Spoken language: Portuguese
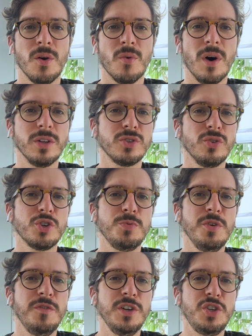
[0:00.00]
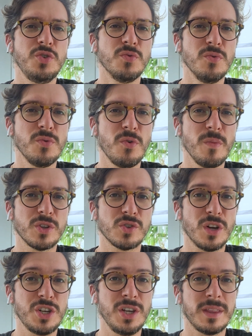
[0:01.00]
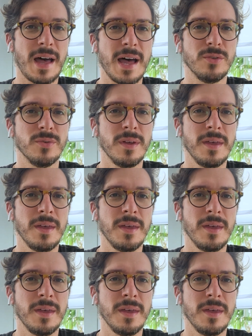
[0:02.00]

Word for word: O ano de 2021 começou agitado.